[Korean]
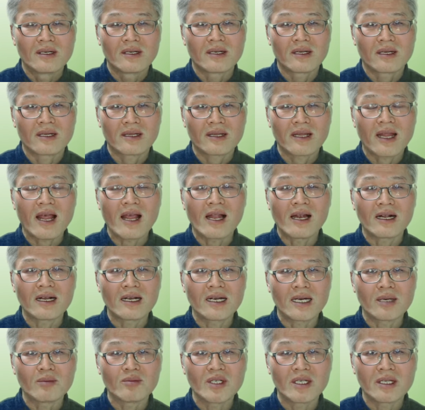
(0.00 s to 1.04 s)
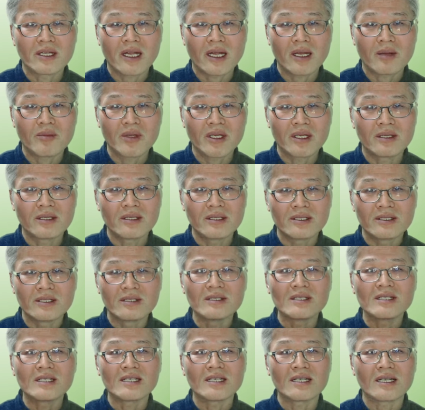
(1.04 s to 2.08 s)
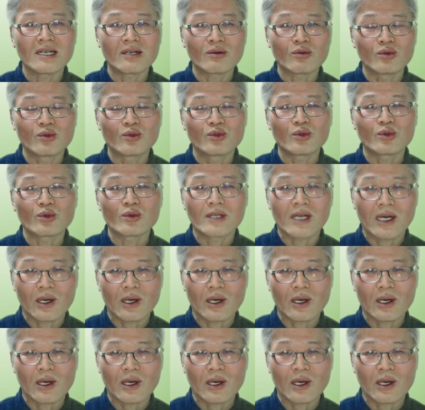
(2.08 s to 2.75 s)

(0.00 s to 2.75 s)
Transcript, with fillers: 예, 뗄감을 떼면 연기가 굴뚝으로